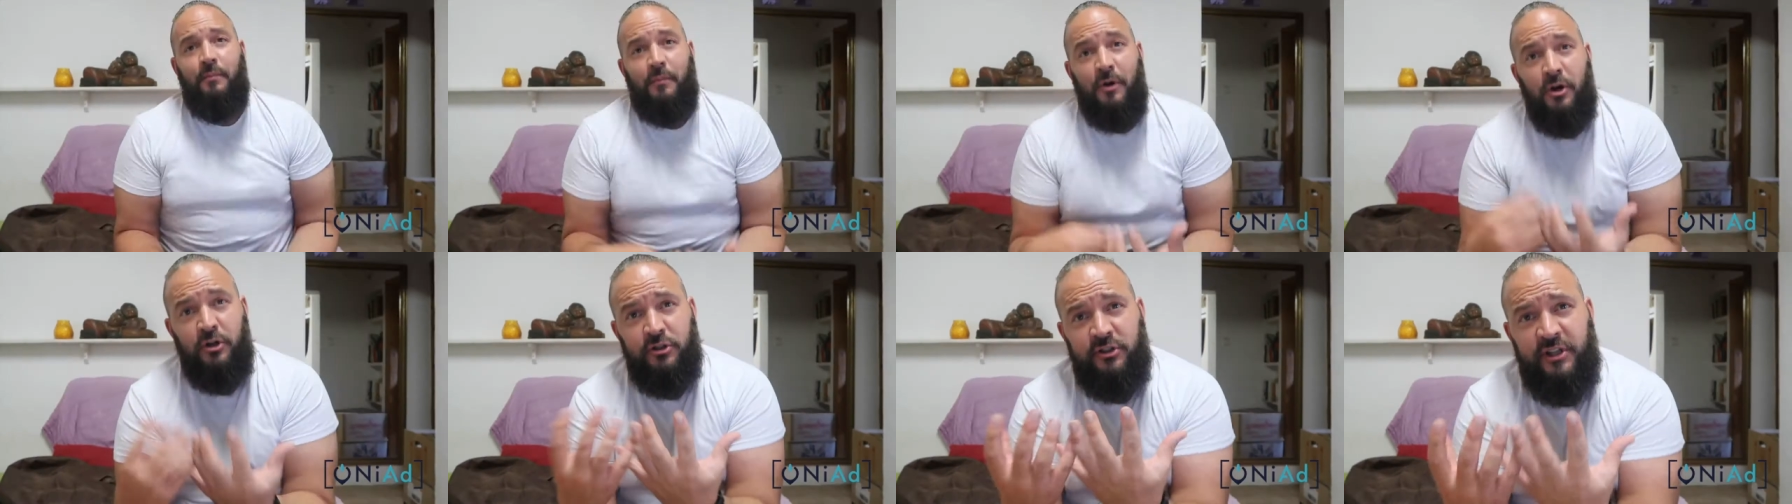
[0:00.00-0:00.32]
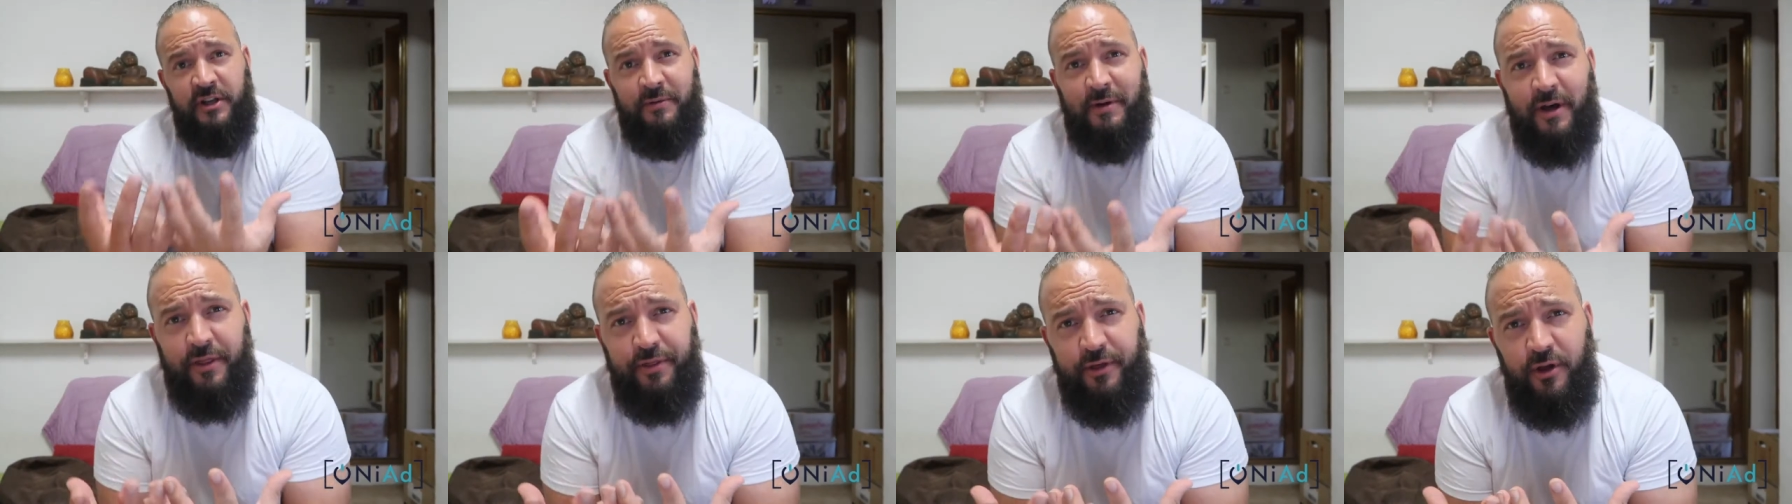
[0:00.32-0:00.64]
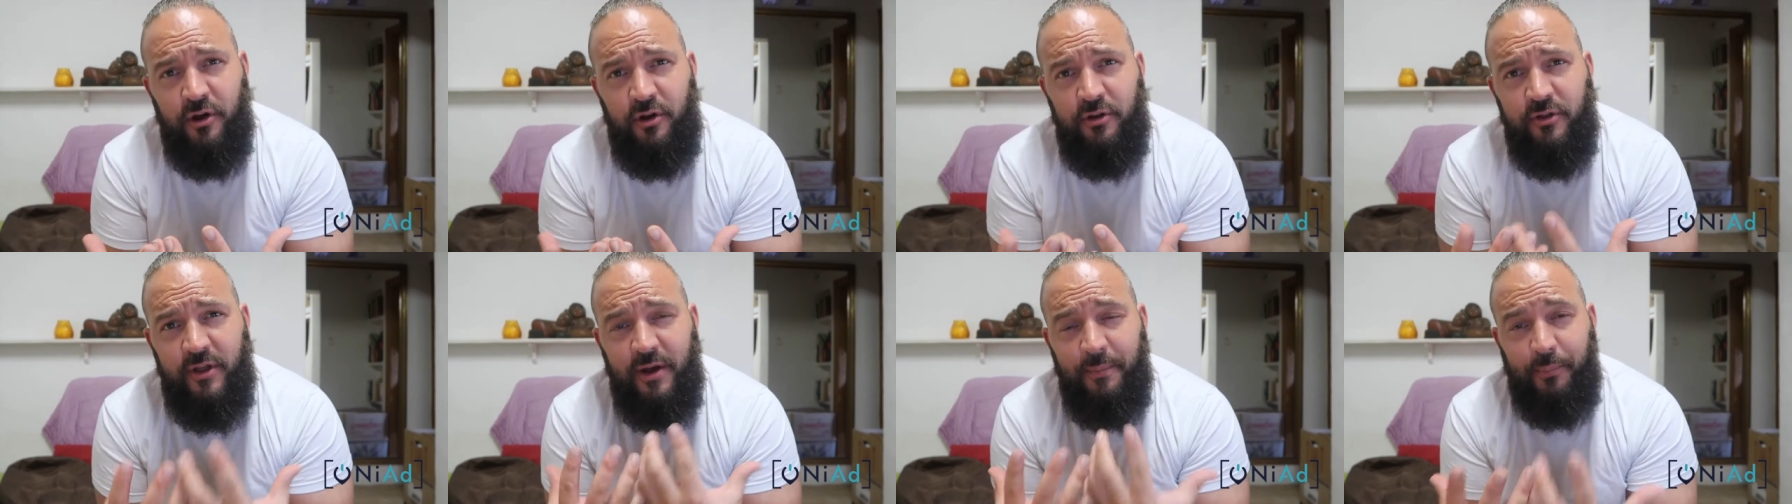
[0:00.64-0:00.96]

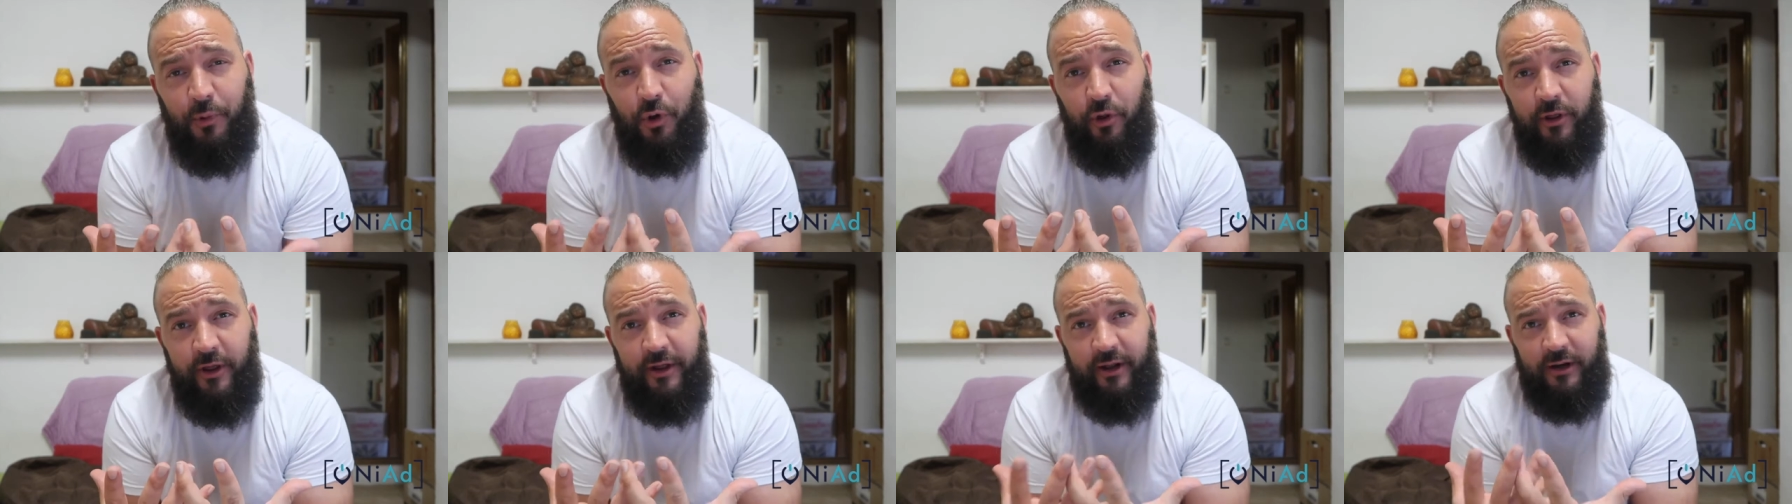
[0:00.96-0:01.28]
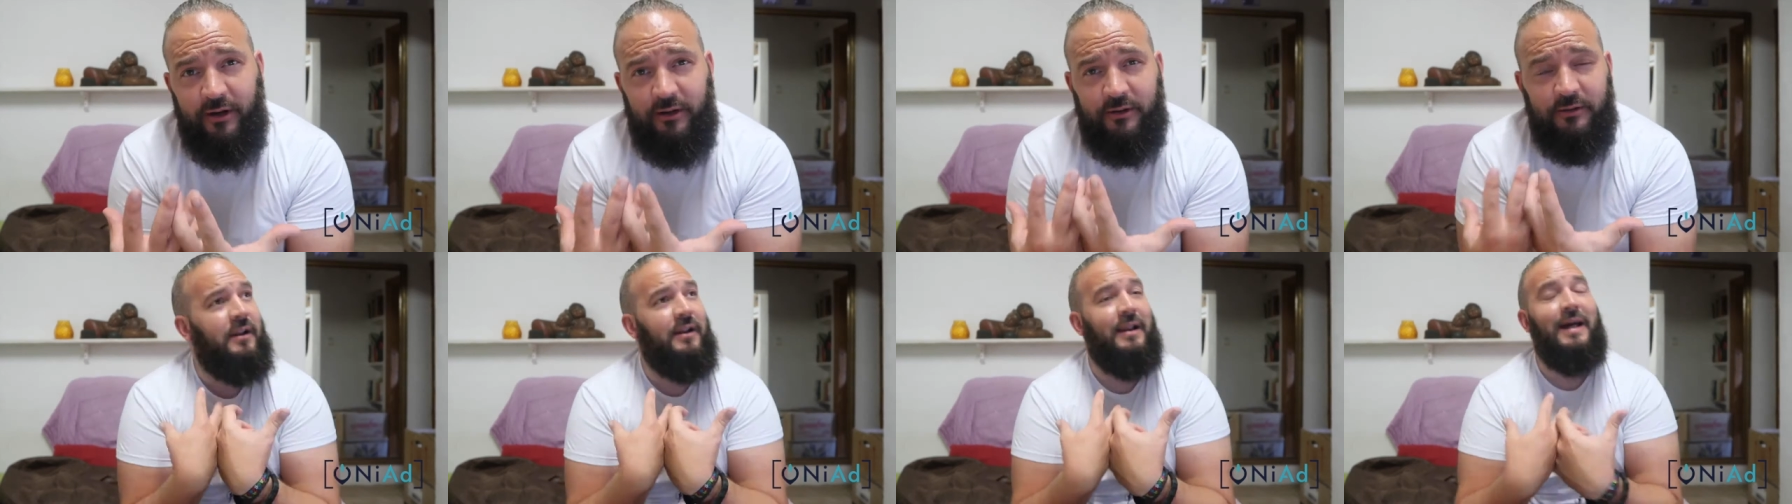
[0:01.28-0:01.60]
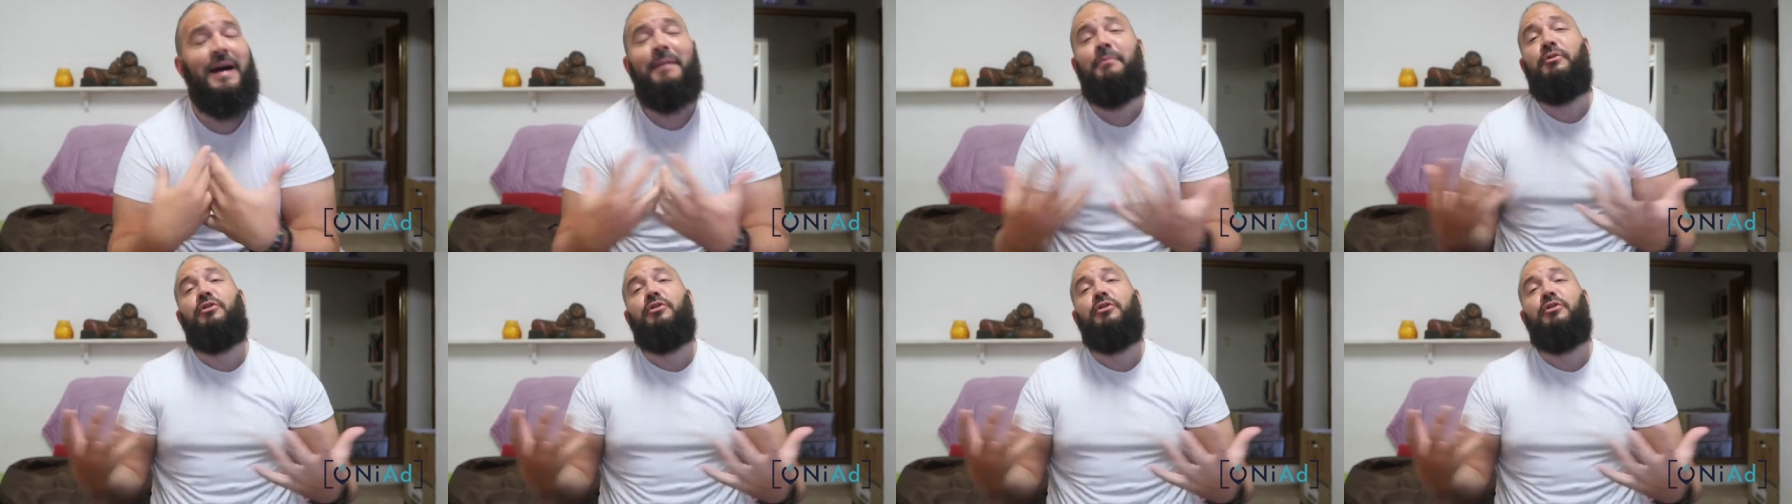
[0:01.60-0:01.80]
Motivación de poder. La